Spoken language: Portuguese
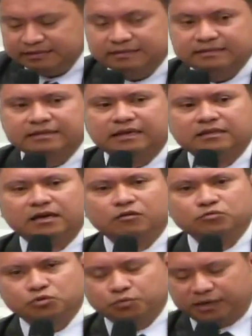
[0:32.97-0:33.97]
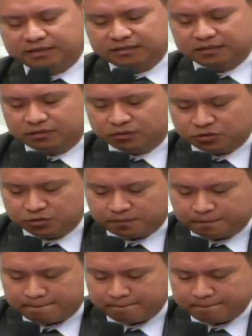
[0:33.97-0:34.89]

e cidadãos brasileiros.